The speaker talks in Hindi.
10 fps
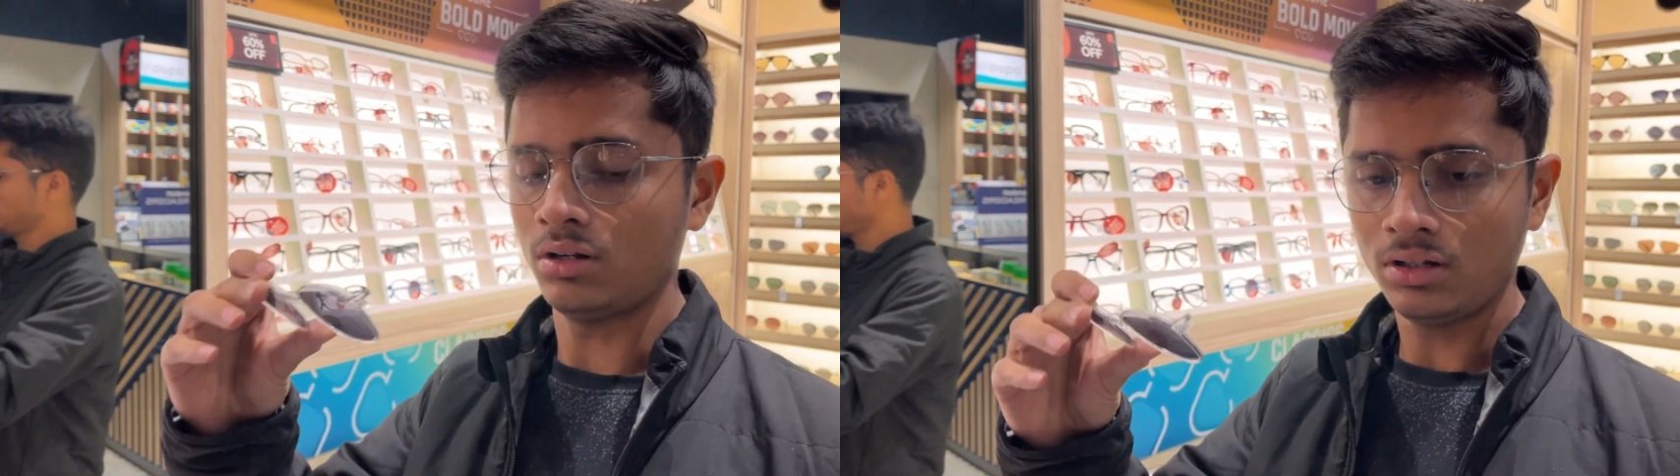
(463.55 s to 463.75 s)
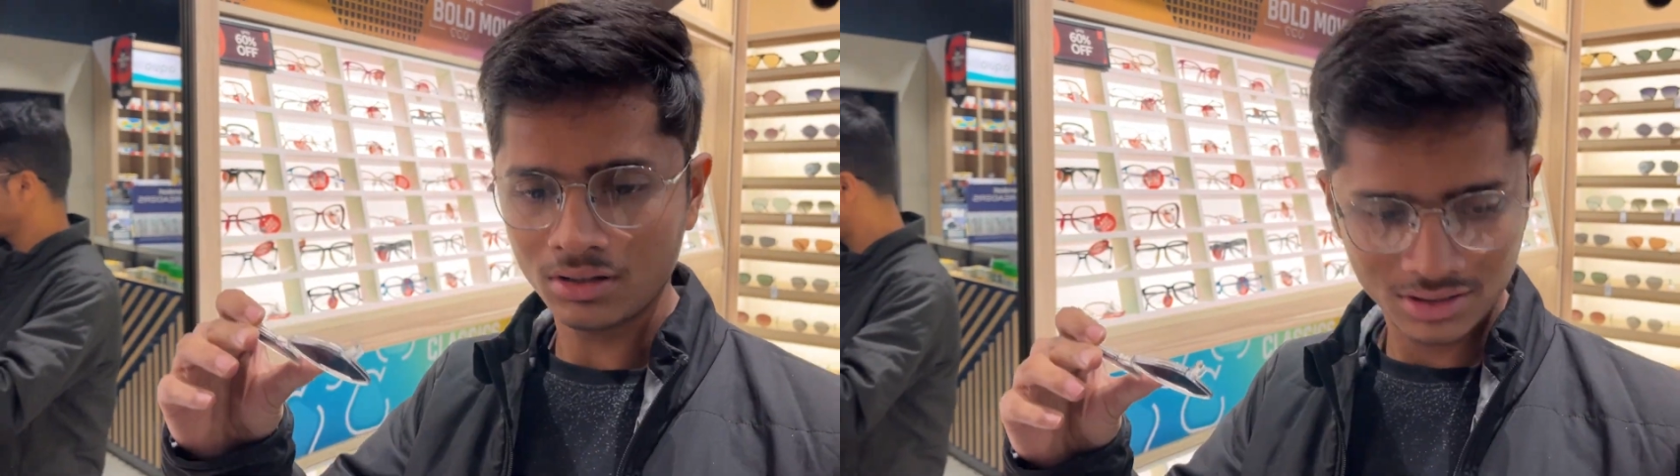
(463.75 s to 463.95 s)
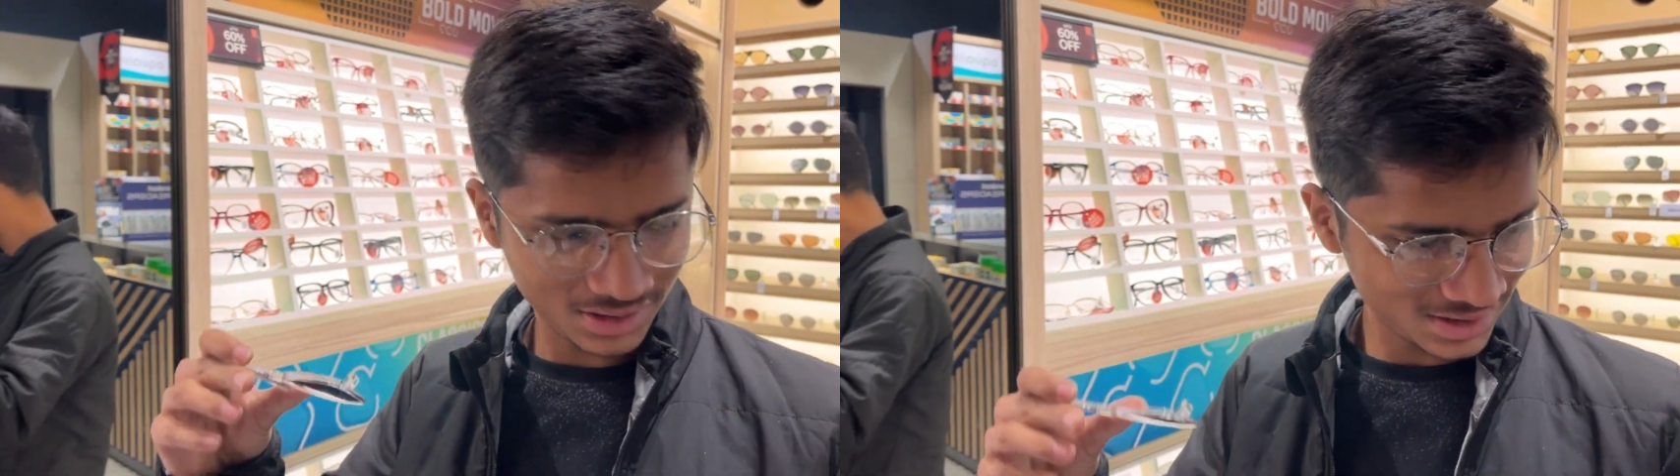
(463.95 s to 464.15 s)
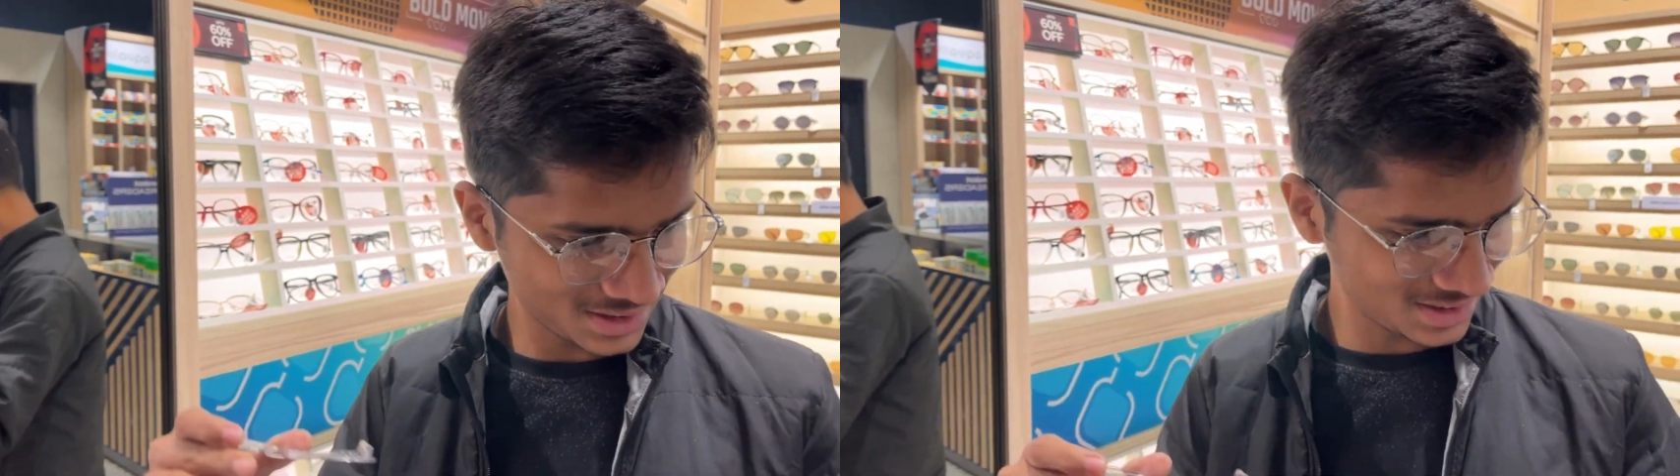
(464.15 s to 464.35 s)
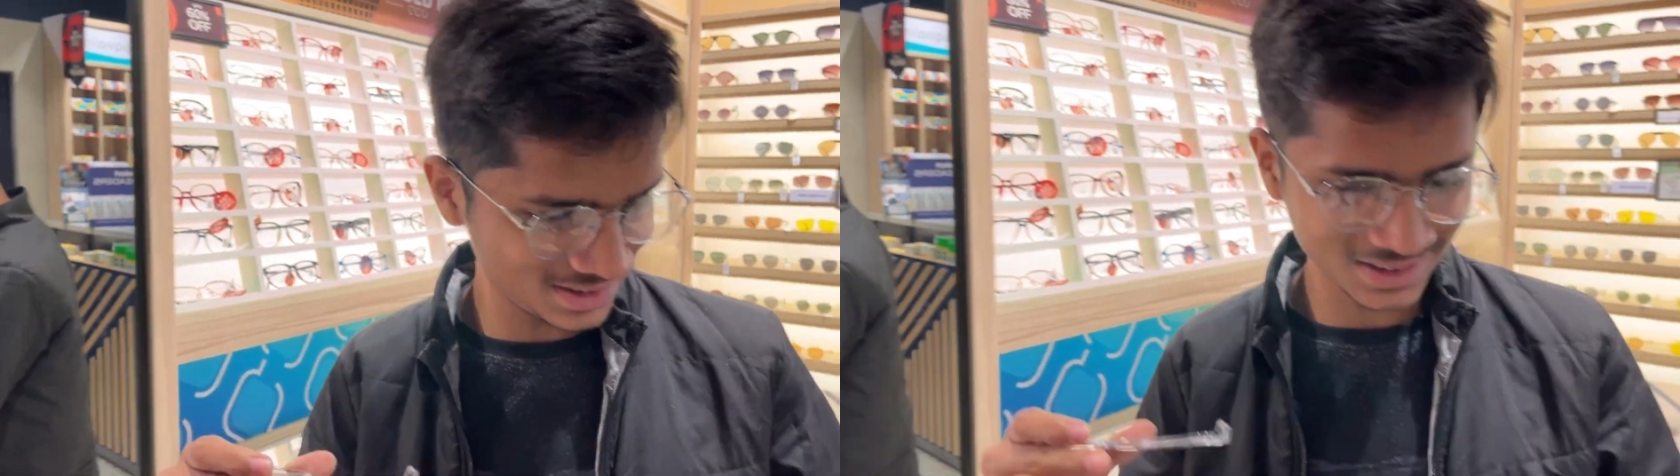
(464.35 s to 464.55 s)
अरे
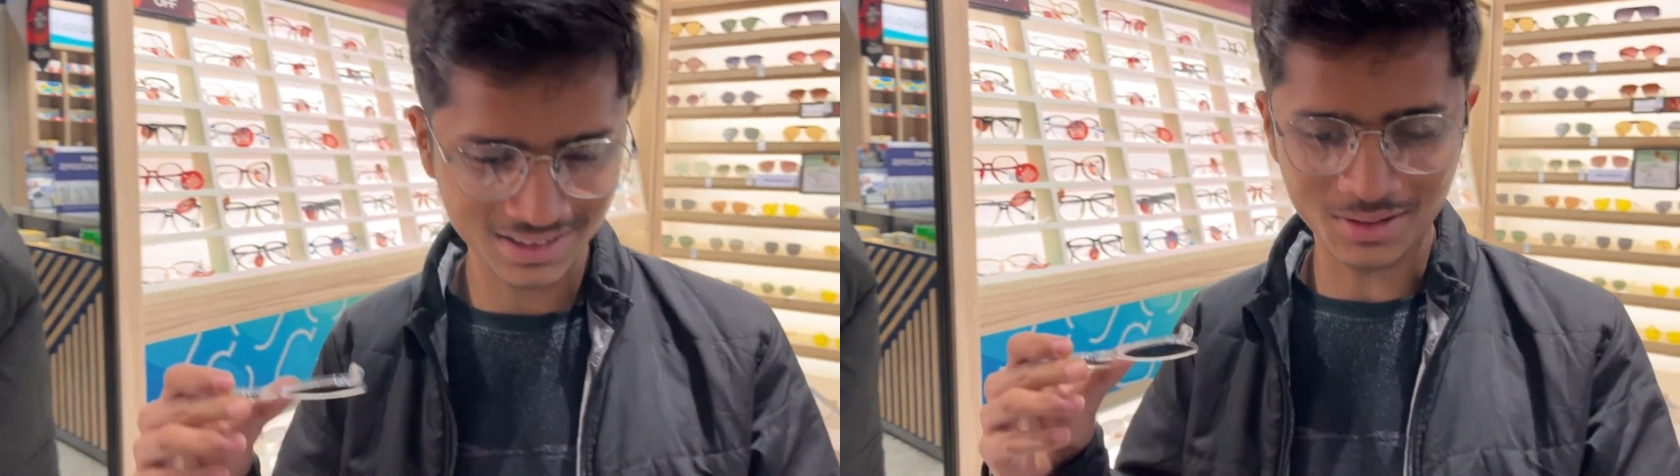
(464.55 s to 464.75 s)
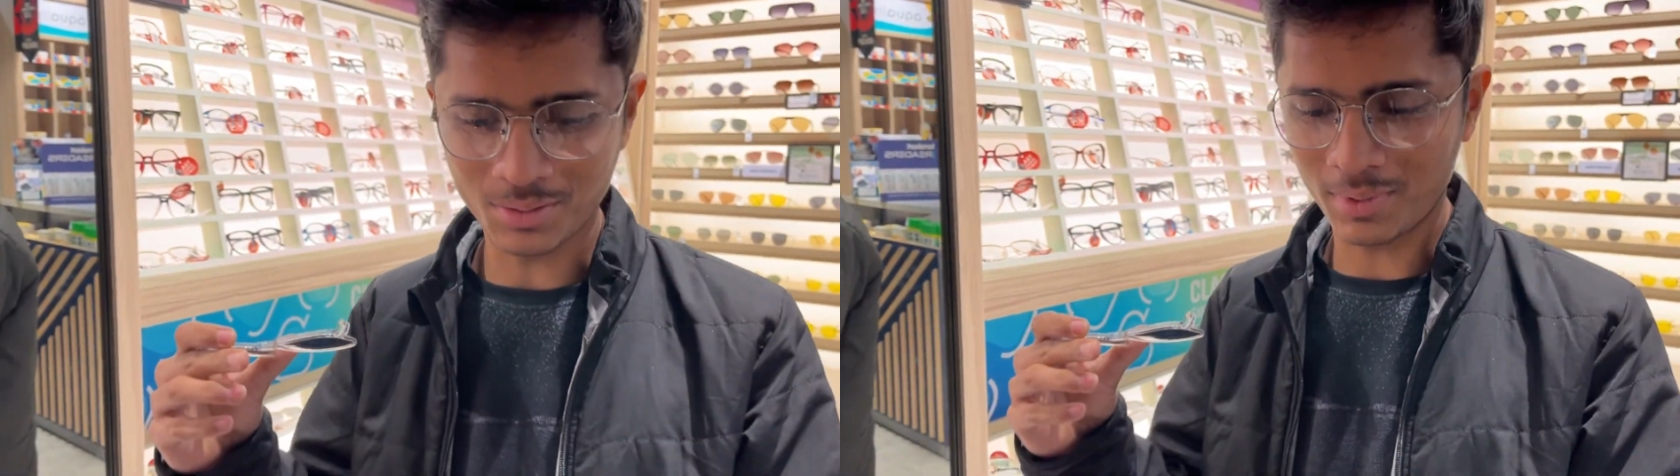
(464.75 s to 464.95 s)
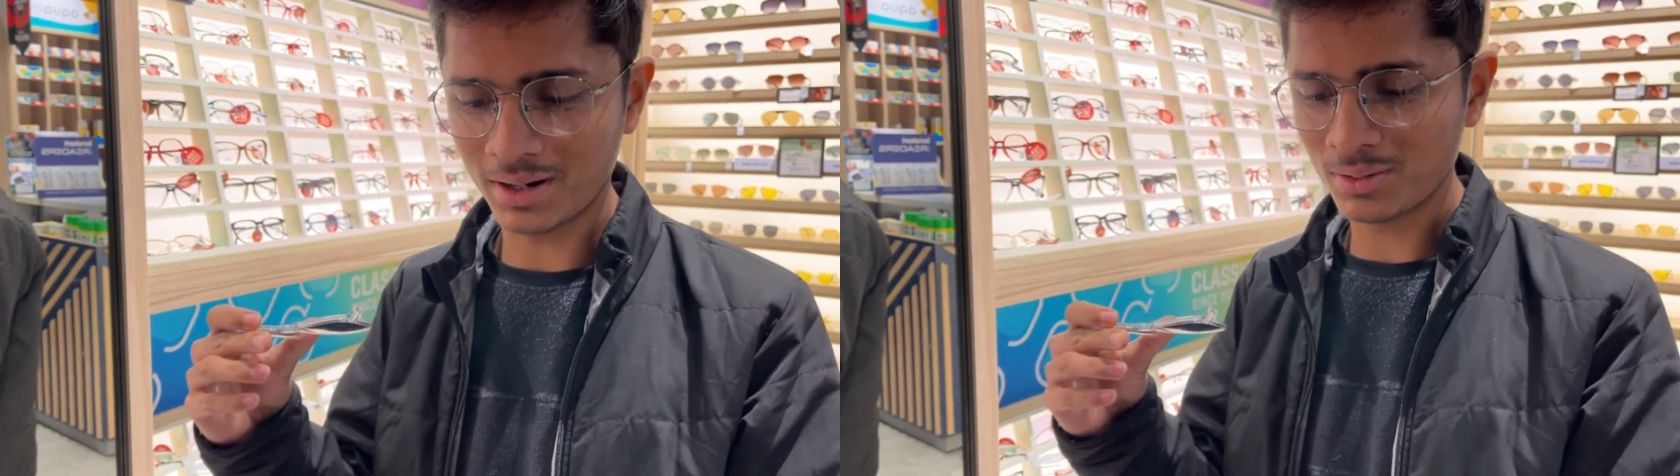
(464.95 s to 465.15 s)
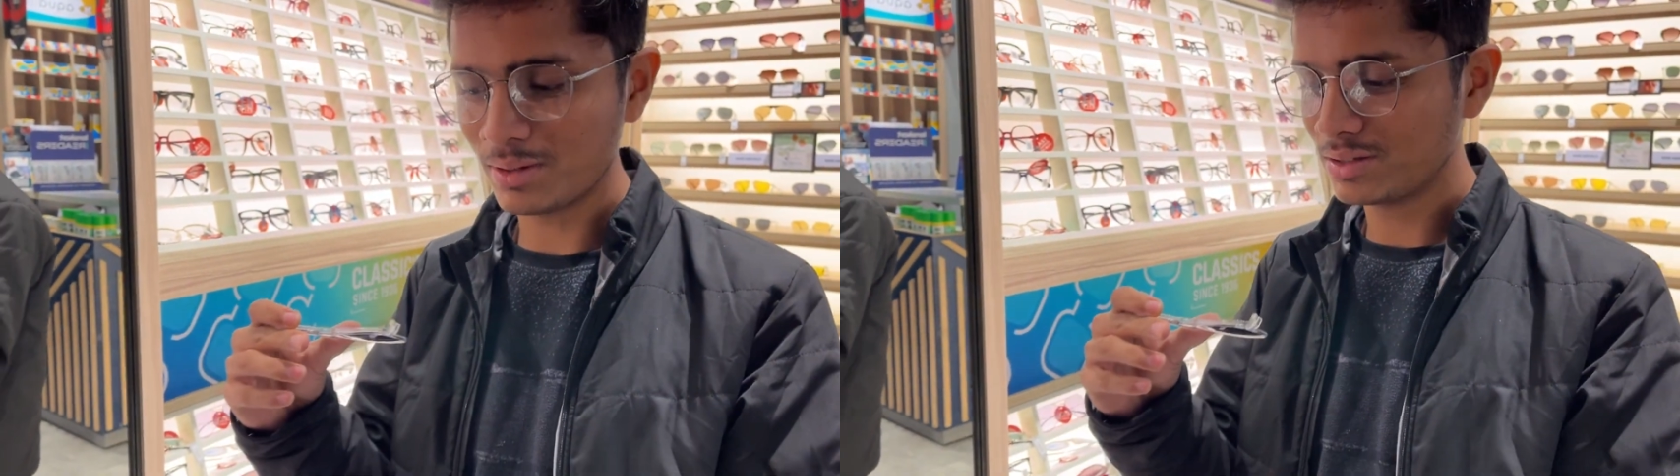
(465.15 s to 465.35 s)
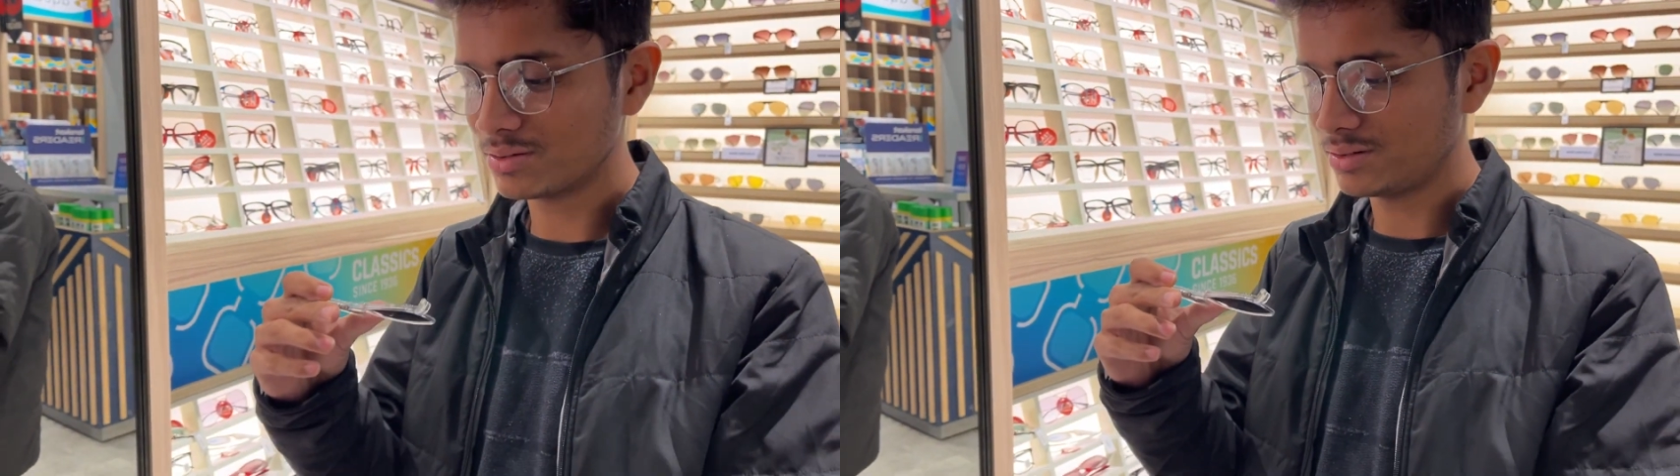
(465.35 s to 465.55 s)
पकड़ दो
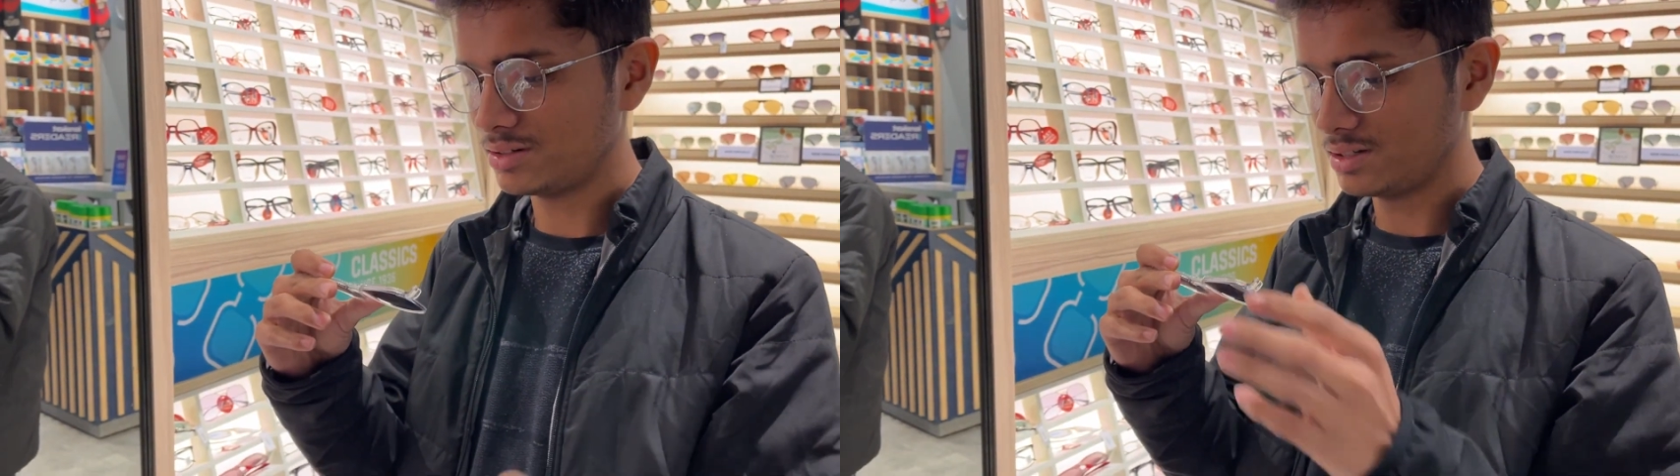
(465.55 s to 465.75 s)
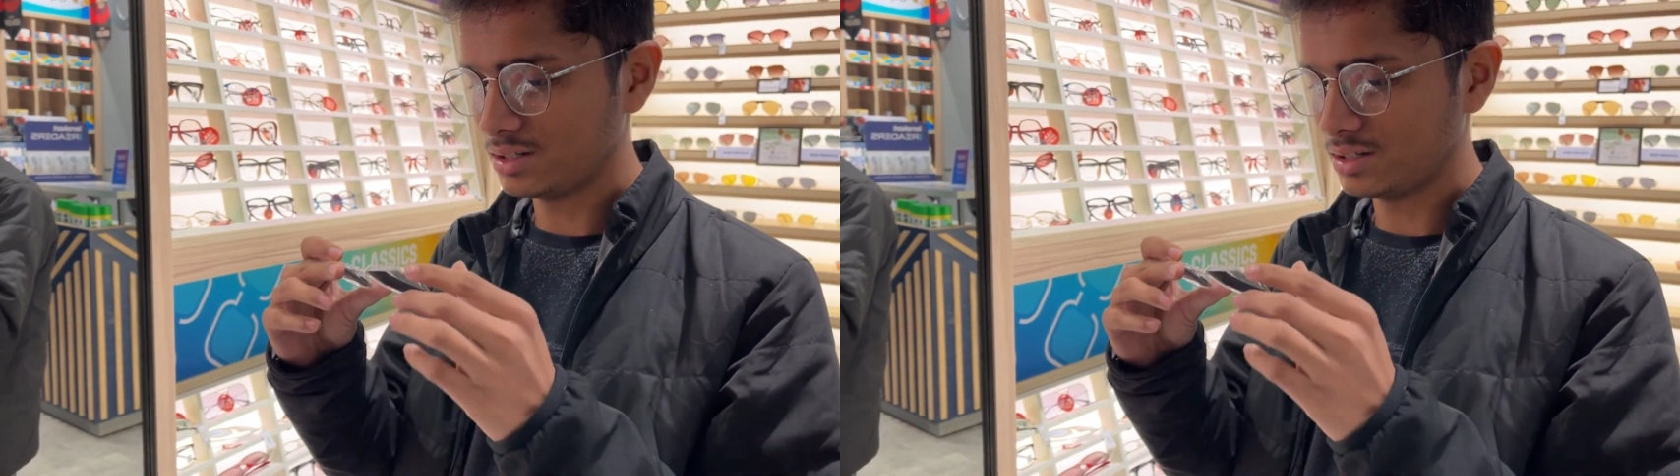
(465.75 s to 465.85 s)
भाई इसको